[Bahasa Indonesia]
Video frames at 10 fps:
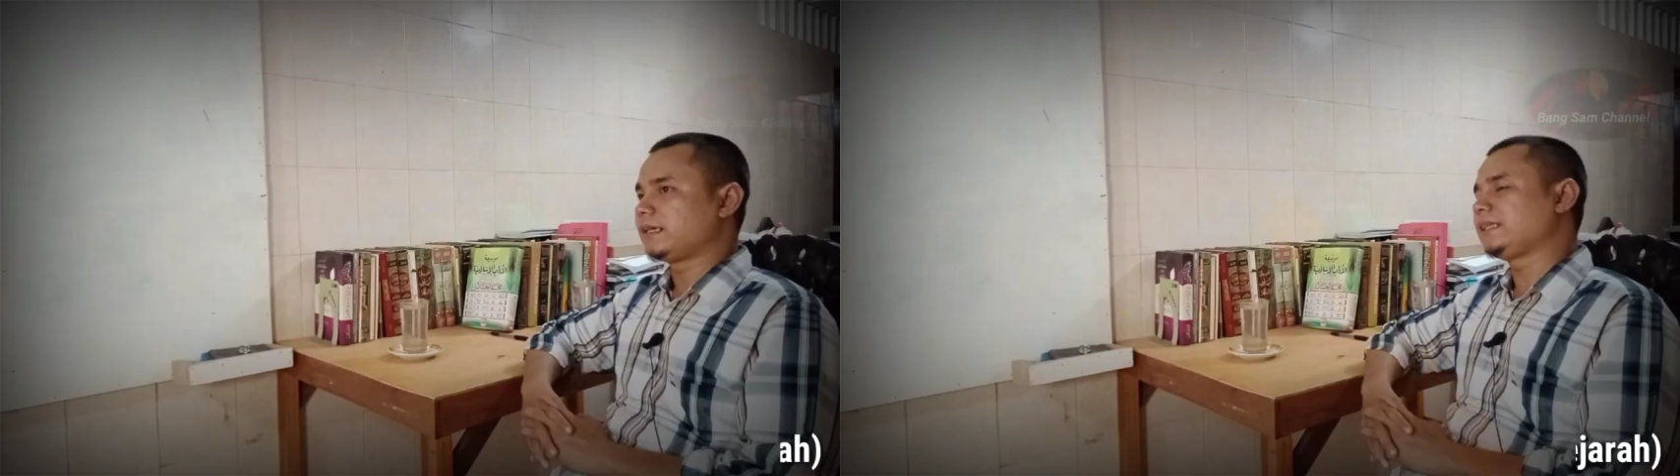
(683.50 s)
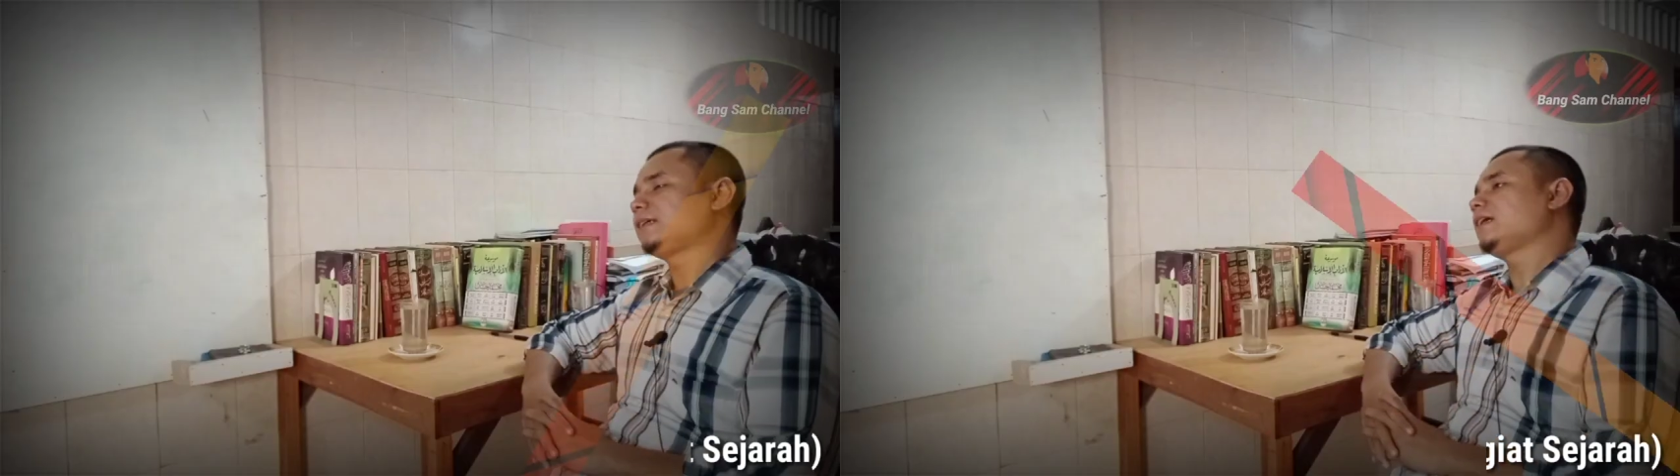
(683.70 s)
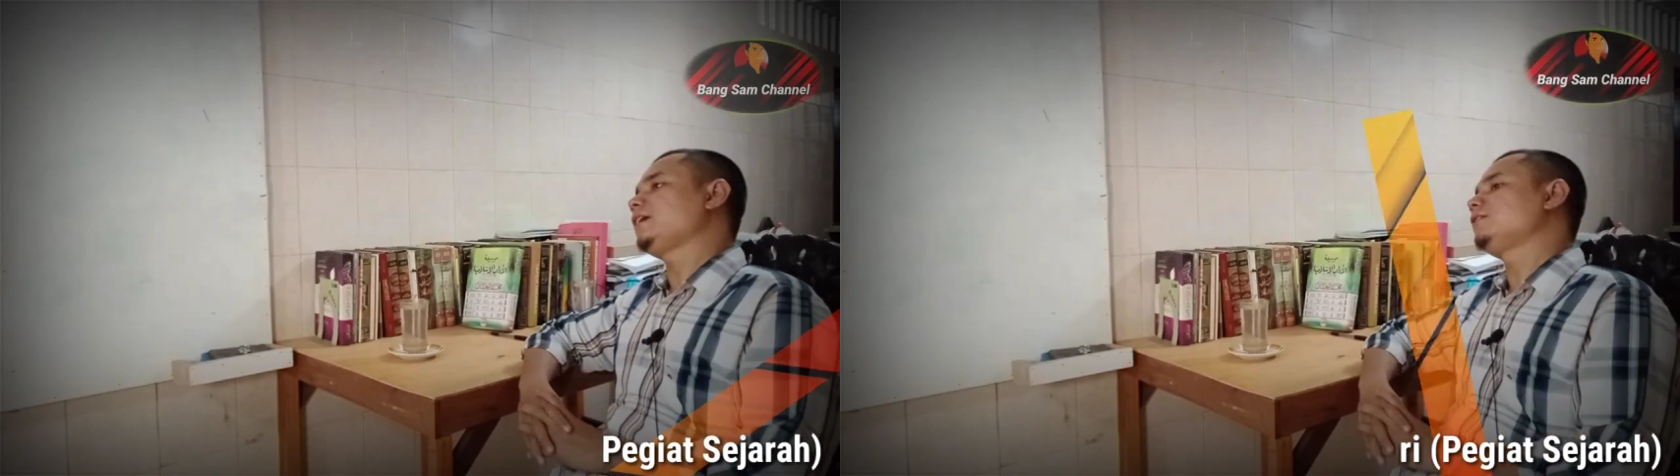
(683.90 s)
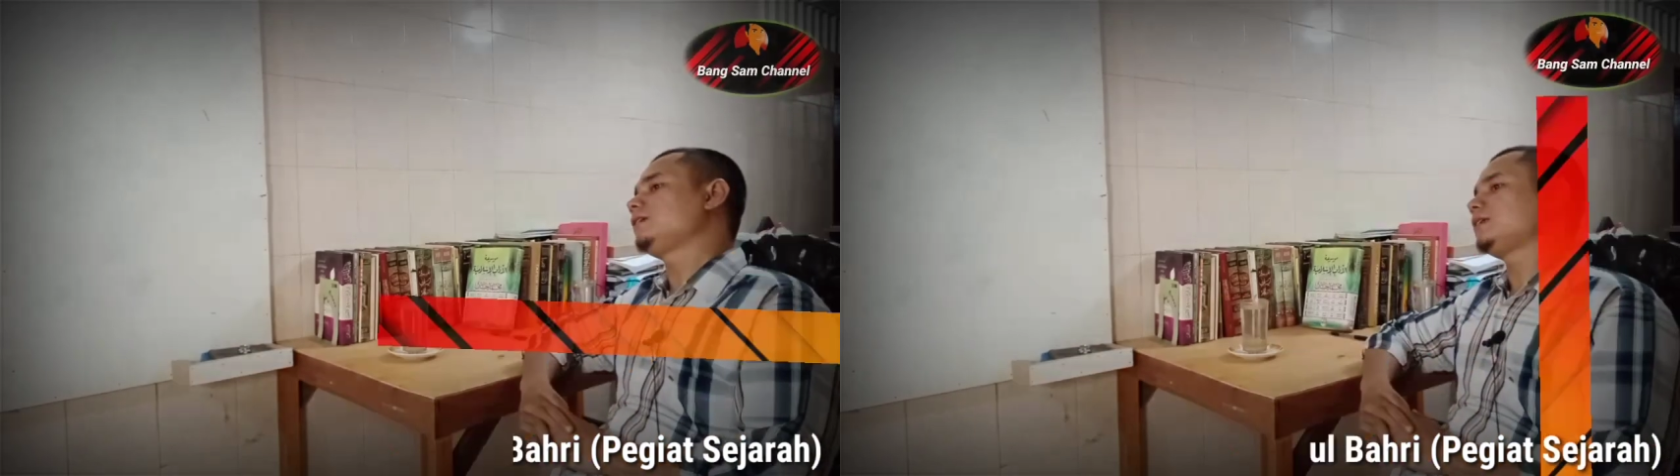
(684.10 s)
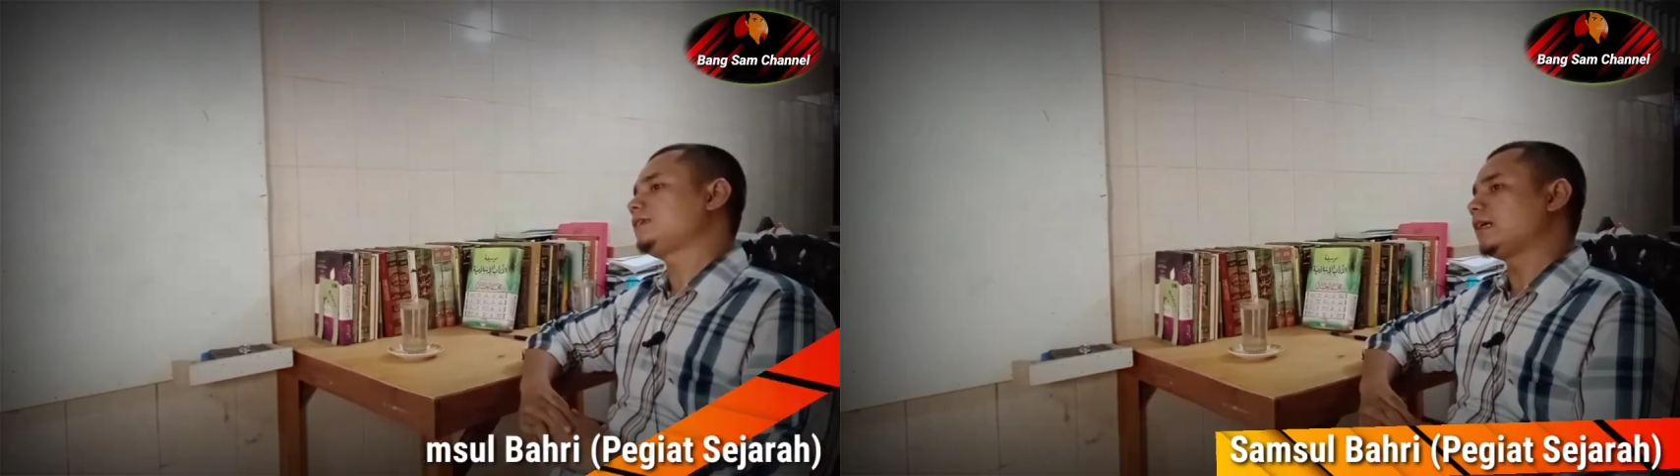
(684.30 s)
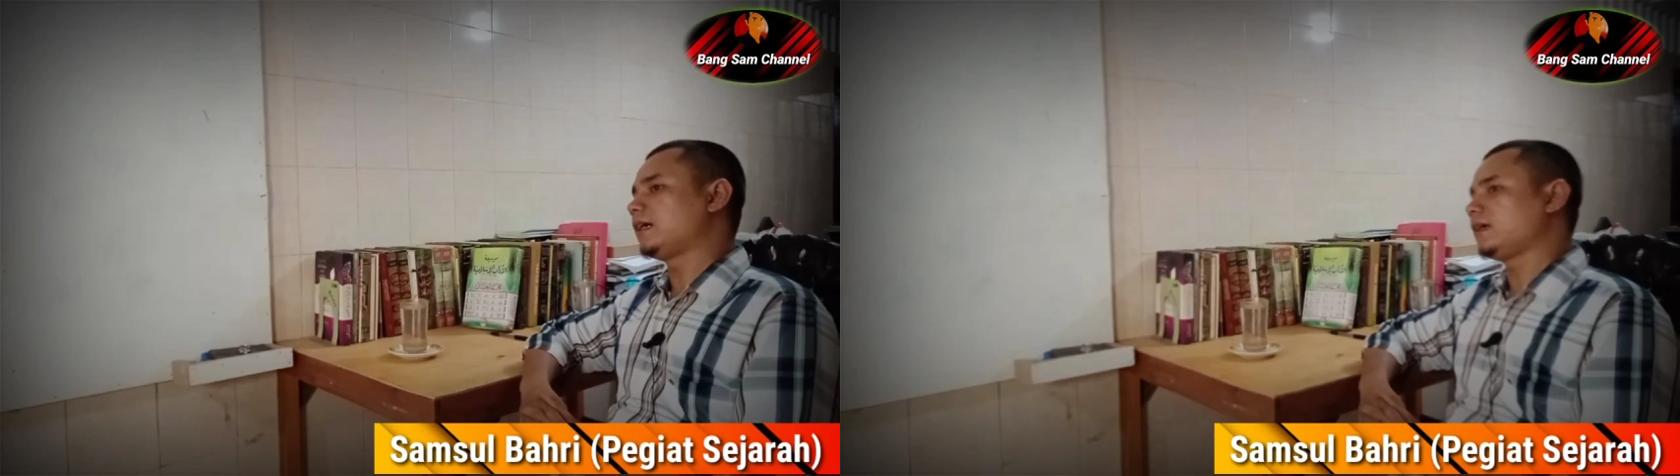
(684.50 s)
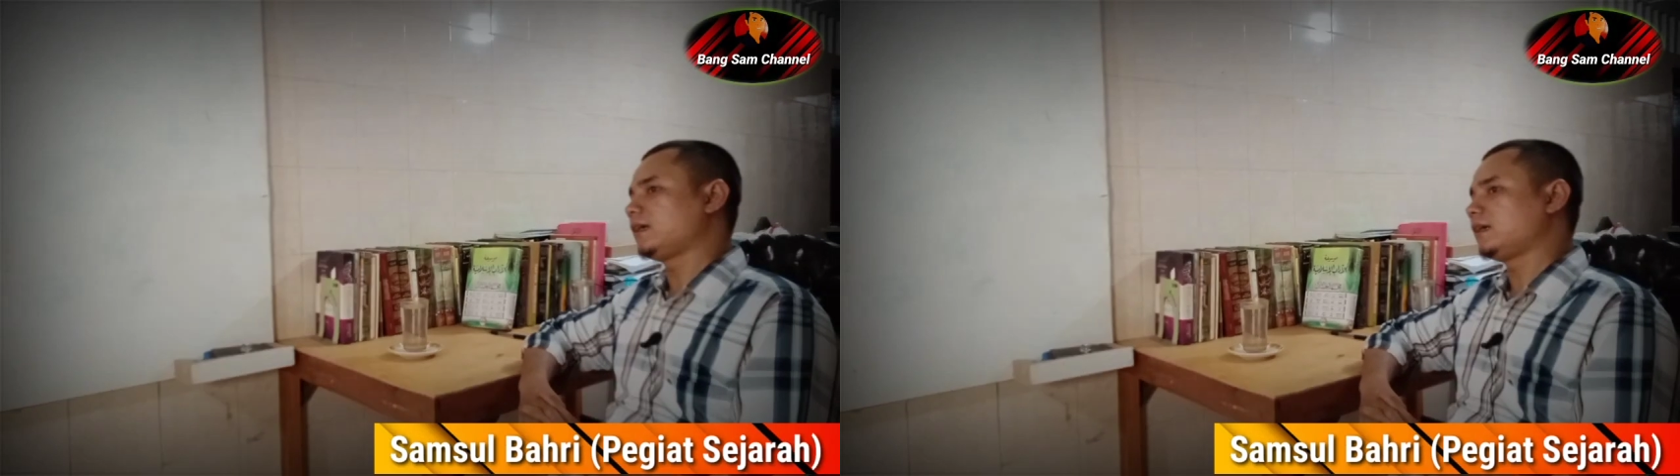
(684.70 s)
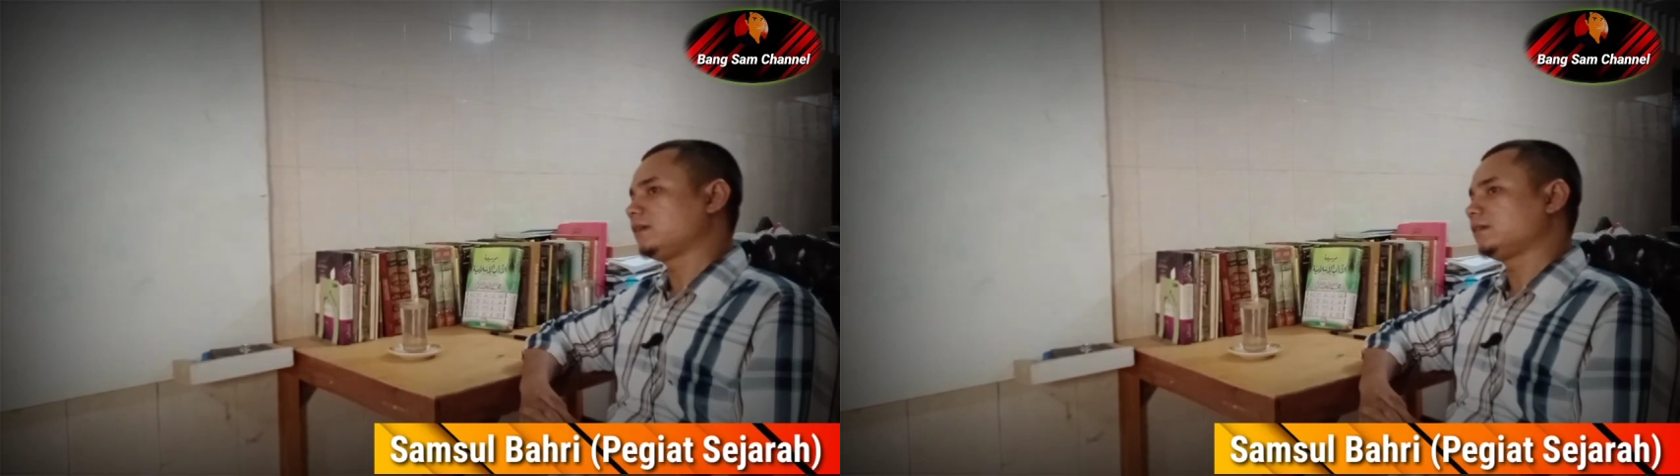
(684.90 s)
ketika Indonesia